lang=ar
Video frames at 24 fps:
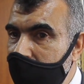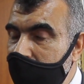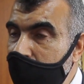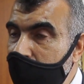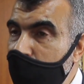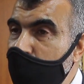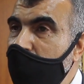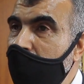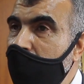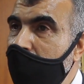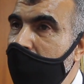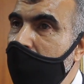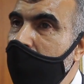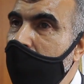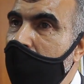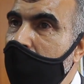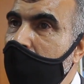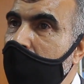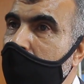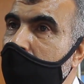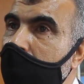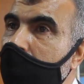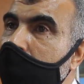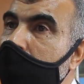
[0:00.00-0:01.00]
تنشا
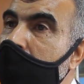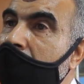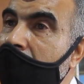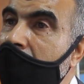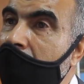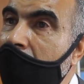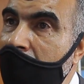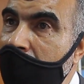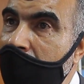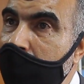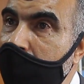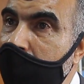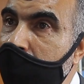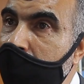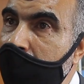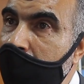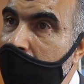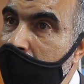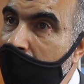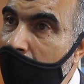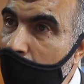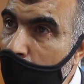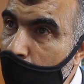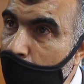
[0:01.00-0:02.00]
ملاعب
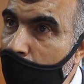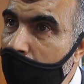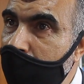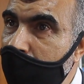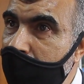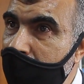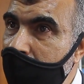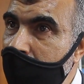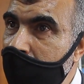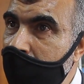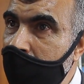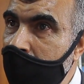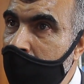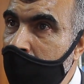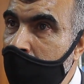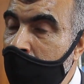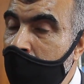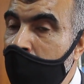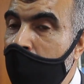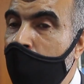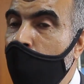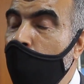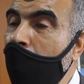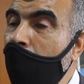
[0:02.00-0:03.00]
للقرب
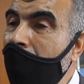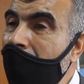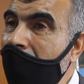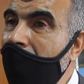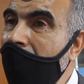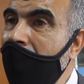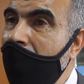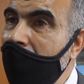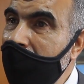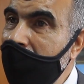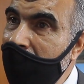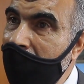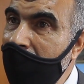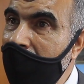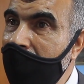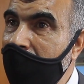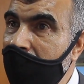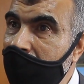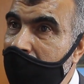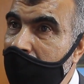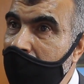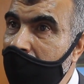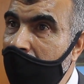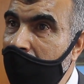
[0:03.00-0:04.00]
وقاعات
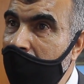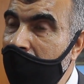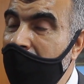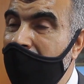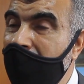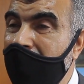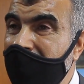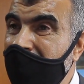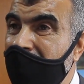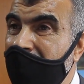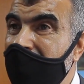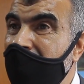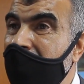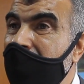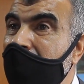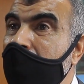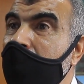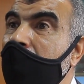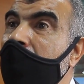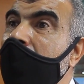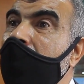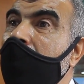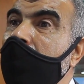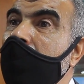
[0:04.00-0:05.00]
رياضيه اللي
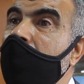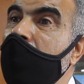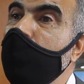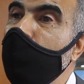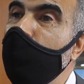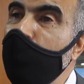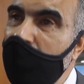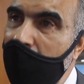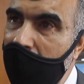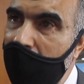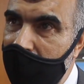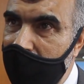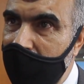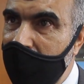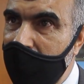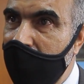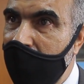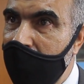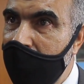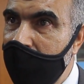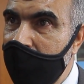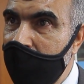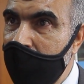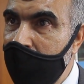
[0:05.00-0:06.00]
كتحتضن رياضات متعدده